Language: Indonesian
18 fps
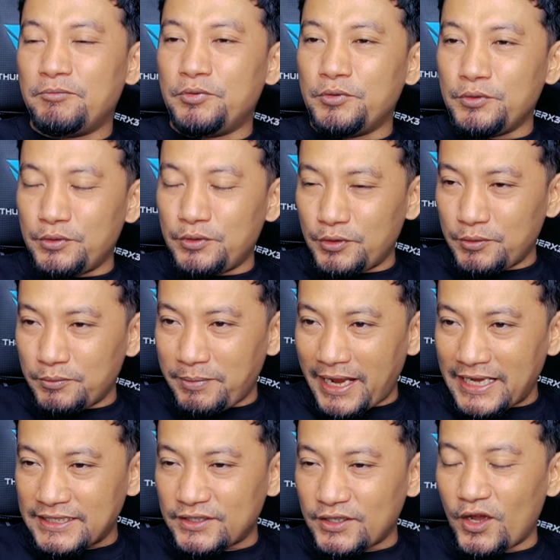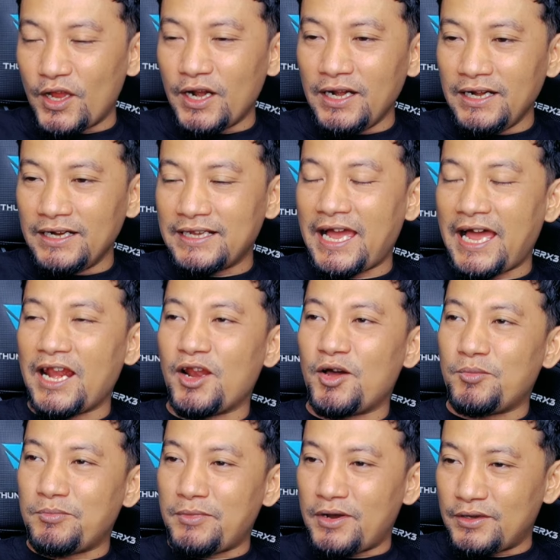burung pastol
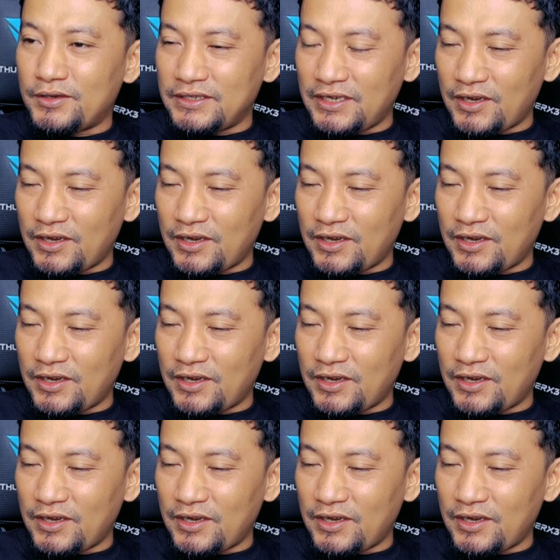kalau mau